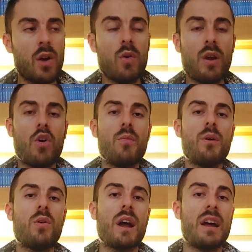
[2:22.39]
Ora come
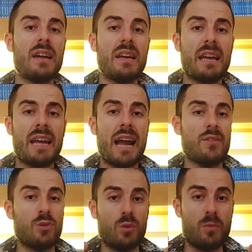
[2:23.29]
ora
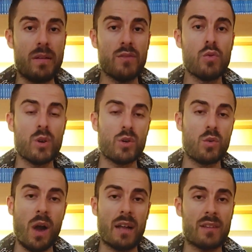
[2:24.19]
cadono ben 2 su
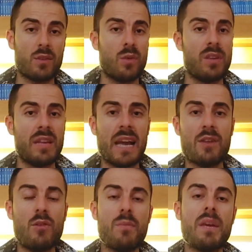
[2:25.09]
4, quindi
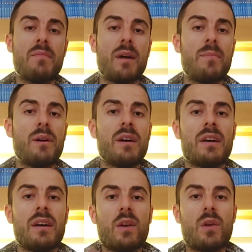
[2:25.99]
Kaido e Big Mom,
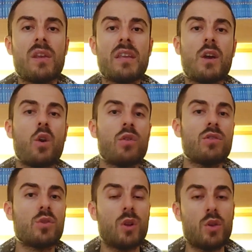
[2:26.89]
quindi con
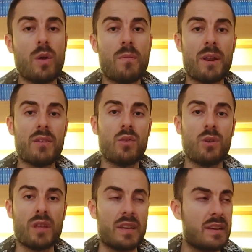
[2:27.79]
soli due
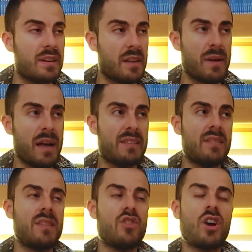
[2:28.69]
imperatori
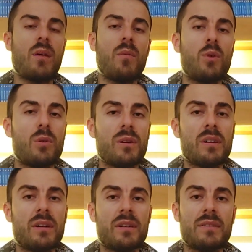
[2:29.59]
rimasti, diciamo,
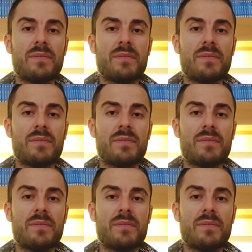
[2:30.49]
eh,